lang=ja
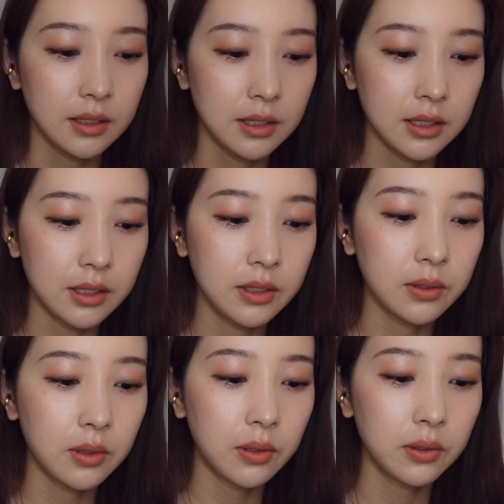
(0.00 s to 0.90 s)

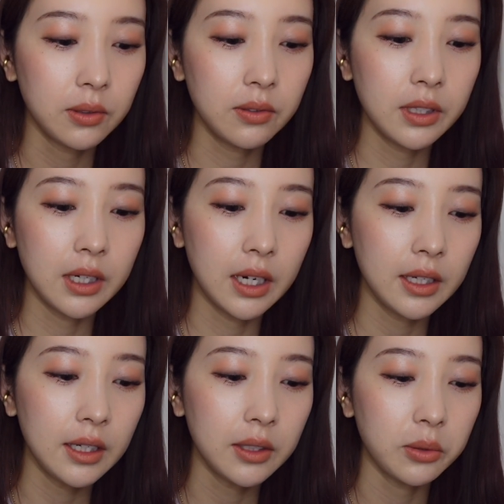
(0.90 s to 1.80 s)
チークをこの上に
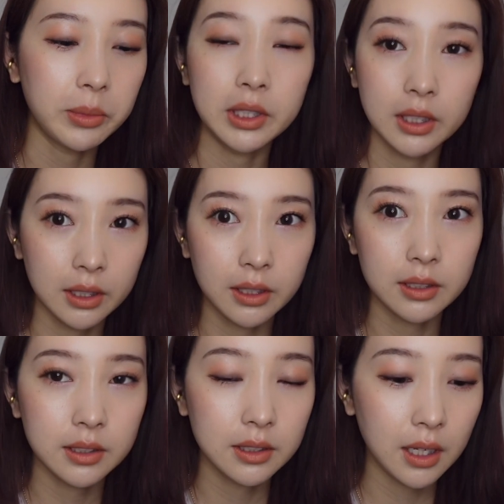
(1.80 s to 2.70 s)
ハイライトみたいな
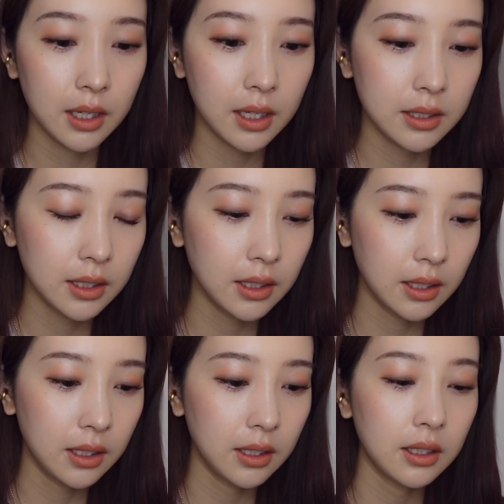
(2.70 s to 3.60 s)
感じで重ね
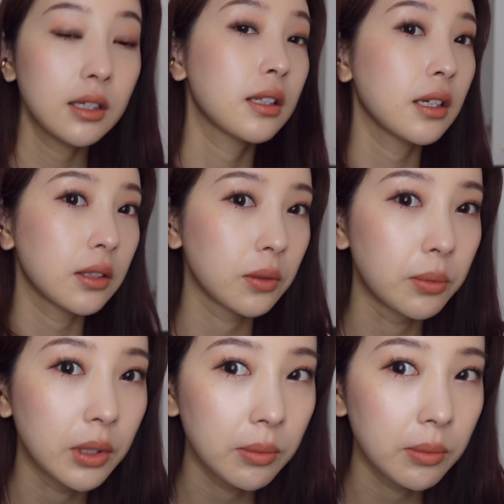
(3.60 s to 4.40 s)
て入れていきたいと思い